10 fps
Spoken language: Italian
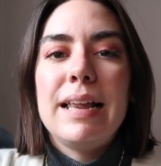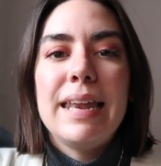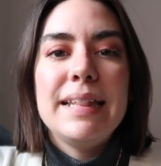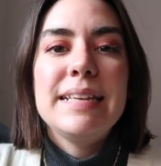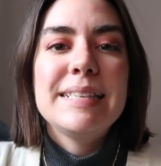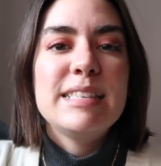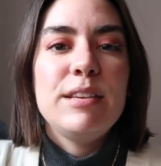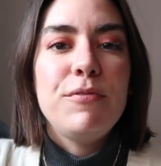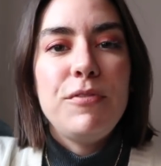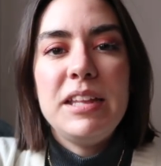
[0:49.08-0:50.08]
la
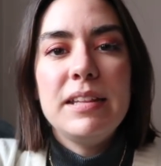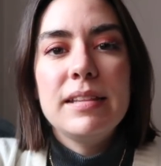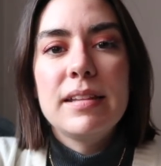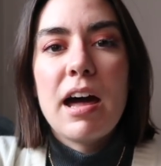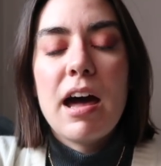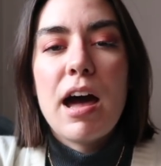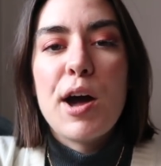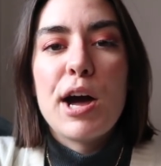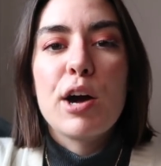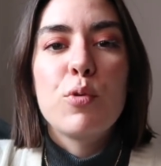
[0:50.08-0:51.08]
dessi vinta
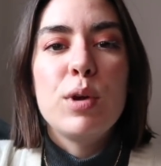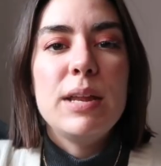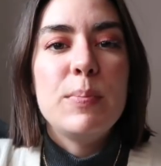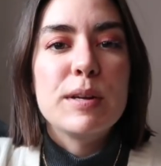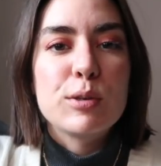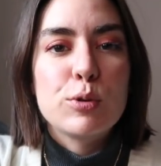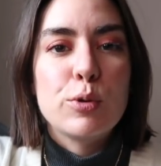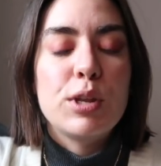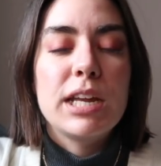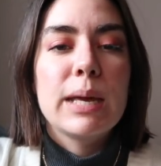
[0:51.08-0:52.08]
a quelle
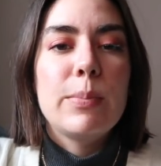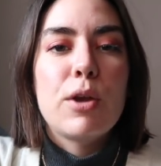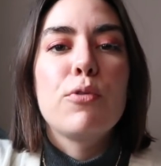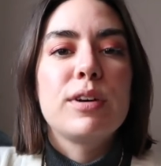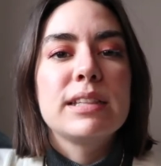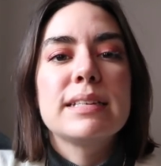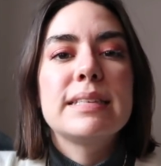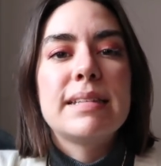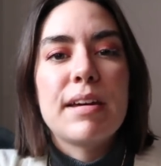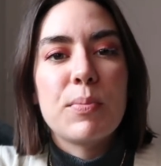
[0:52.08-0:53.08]
persone che mi hanno fatta
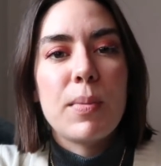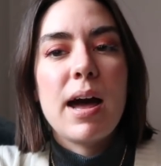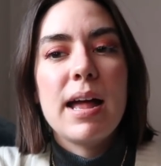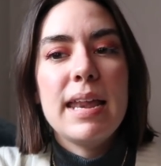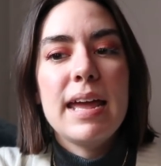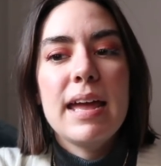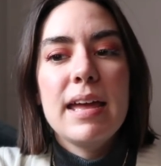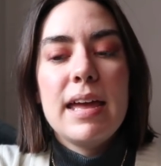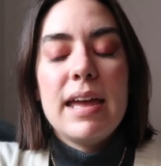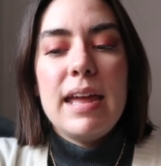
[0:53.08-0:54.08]
star male
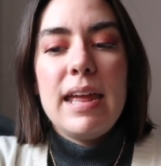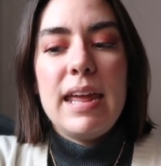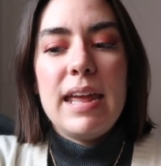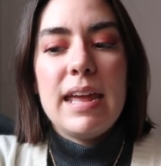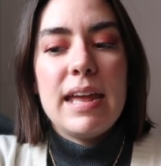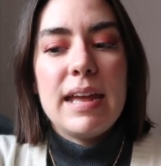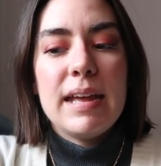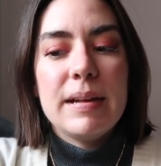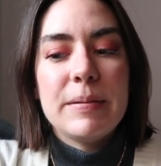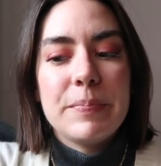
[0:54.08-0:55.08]

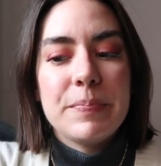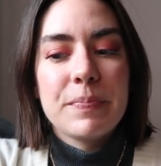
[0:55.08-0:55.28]
e